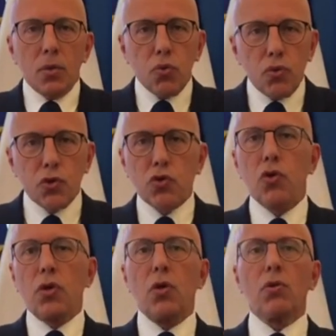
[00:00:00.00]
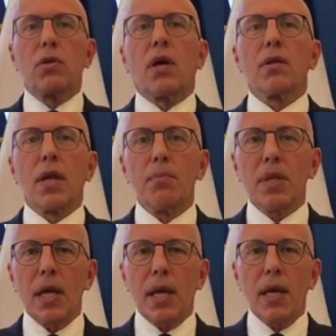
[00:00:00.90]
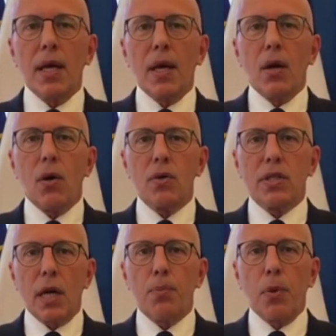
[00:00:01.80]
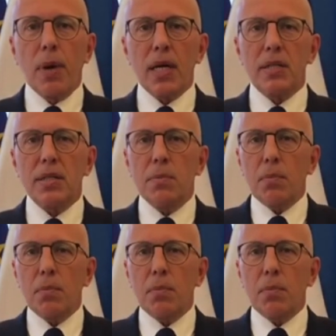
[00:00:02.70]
tous ceux qui ont tant amené aux Alpes-Maritimes.